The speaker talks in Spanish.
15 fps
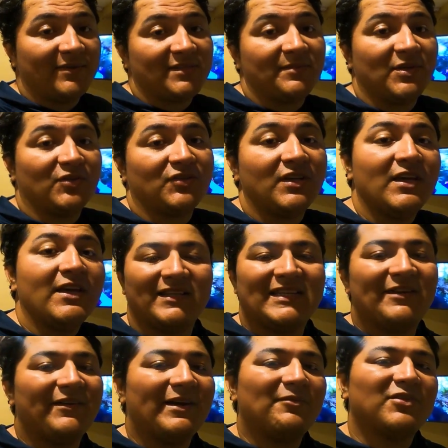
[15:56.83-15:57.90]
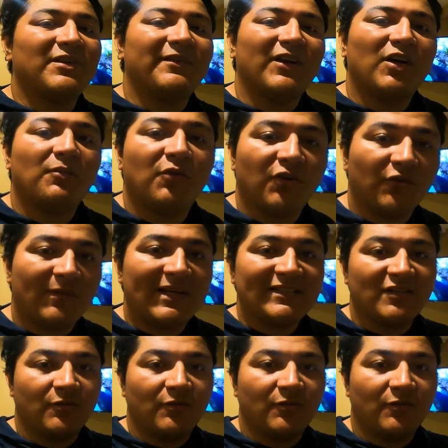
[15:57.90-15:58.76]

mis amigos ya veremos a ver cómo nos va y